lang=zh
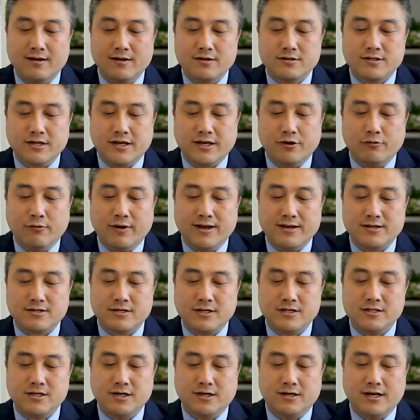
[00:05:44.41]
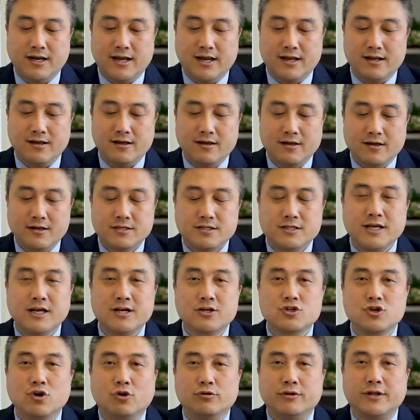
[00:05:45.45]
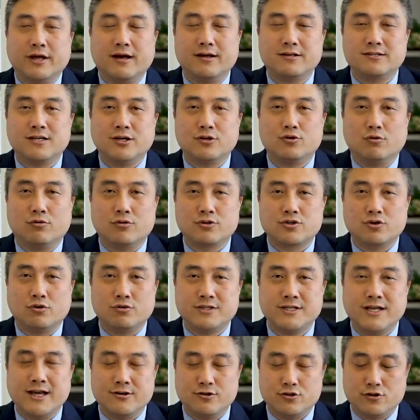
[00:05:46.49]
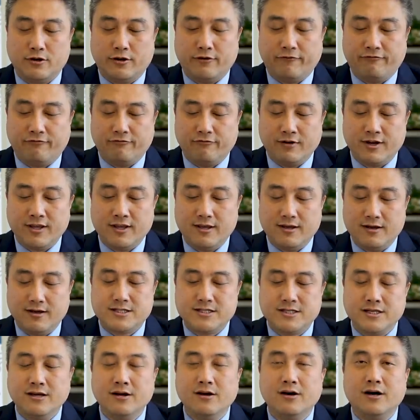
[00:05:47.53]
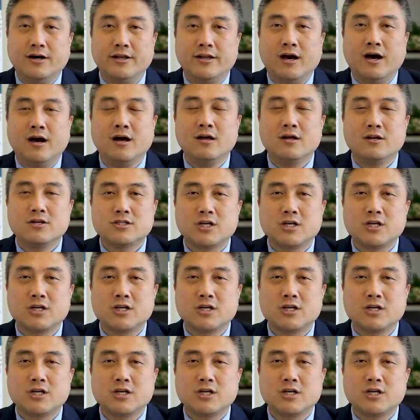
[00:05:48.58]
这一位申请人接受的这种受限制的福利金额呢，